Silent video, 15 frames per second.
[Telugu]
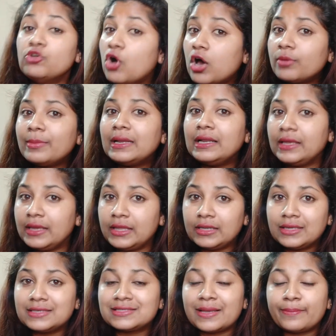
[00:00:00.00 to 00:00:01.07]
నార్మల్
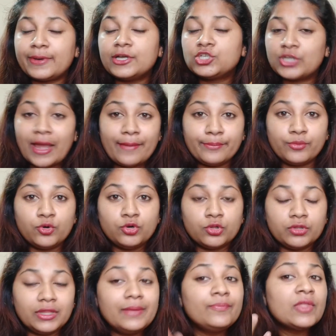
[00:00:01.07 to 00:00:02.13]
హెయిర్ కి సపరేట్ షాంపూ
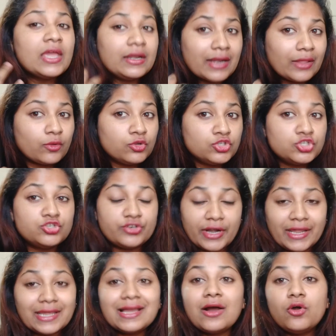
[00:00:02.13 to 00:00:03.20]
ఉంటుంది నాకు కొంచెం
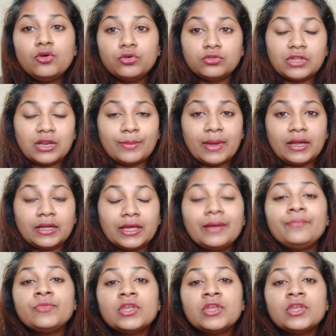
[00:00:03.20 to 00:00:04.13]
డ్రైగా అనమాట